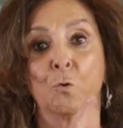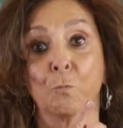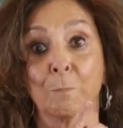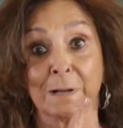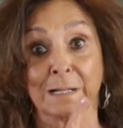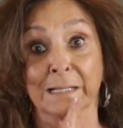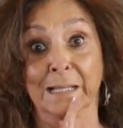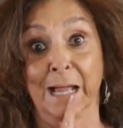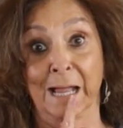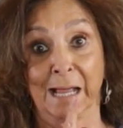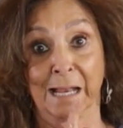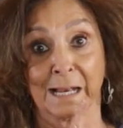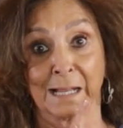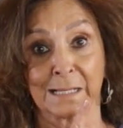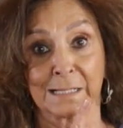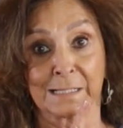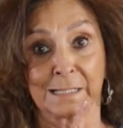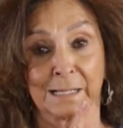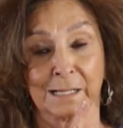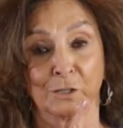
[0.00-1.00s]
Uma
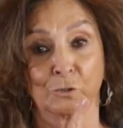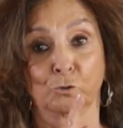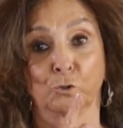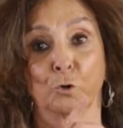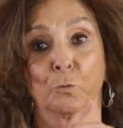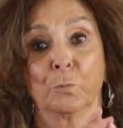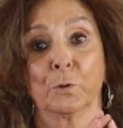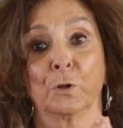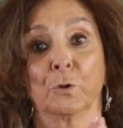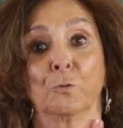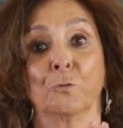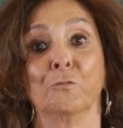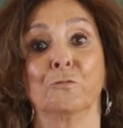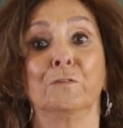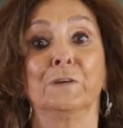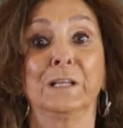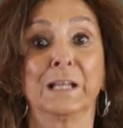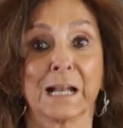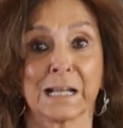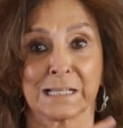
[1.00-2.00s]
delas é sobre um
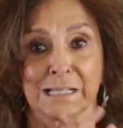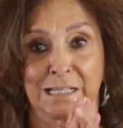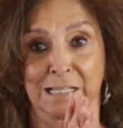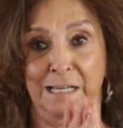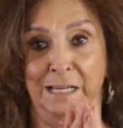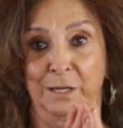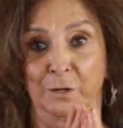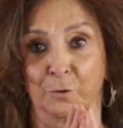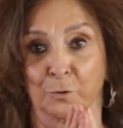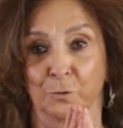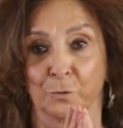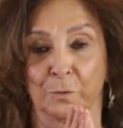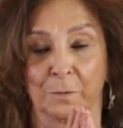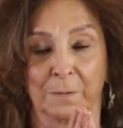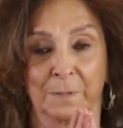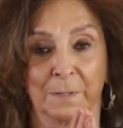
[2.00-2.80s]
vidraceiro